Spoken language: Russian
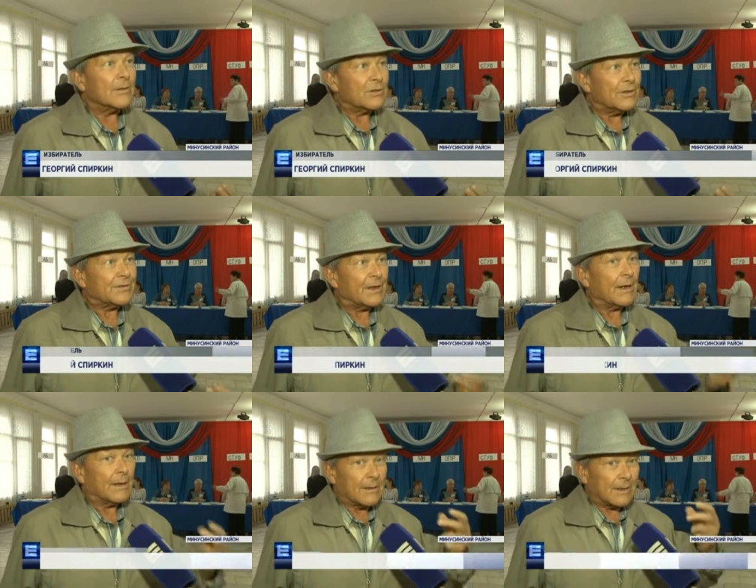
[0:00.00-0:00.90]

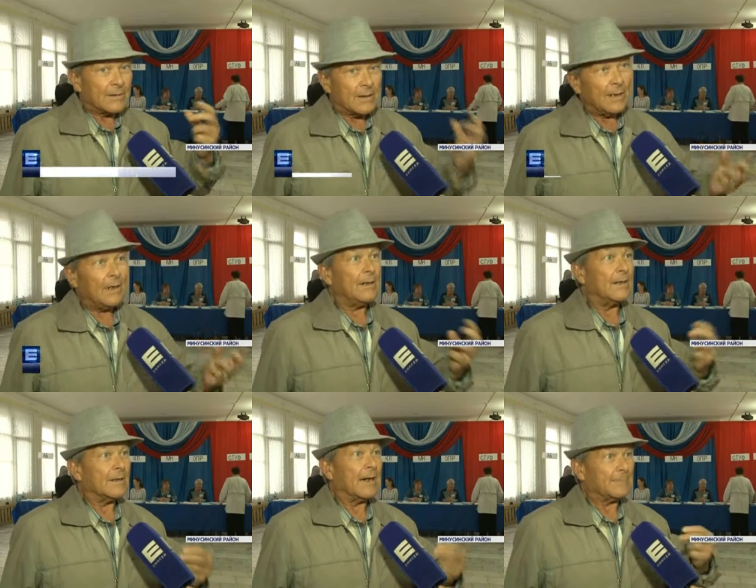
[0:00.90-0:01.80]
Жизнь-то на селе
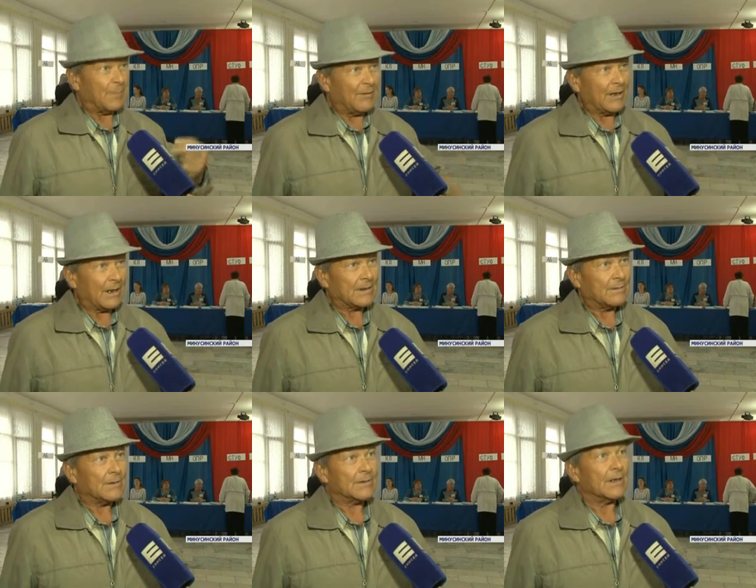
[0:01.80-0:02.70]
или как
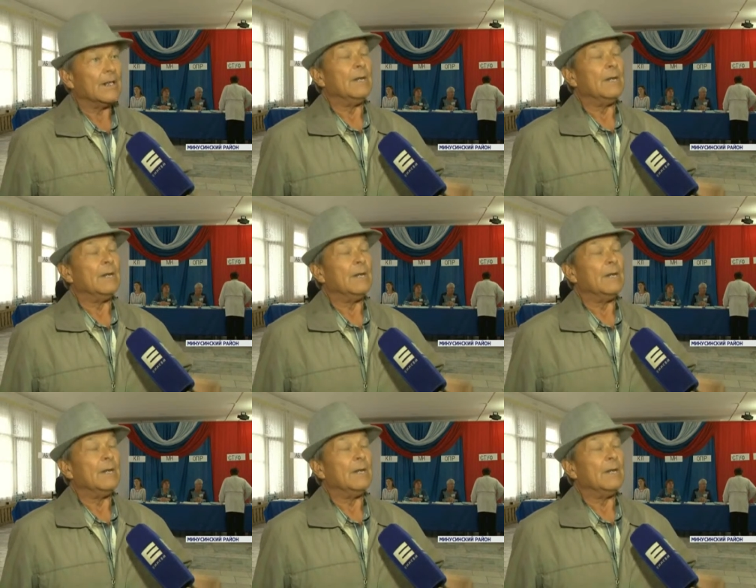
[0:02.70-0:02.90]
поворачивается.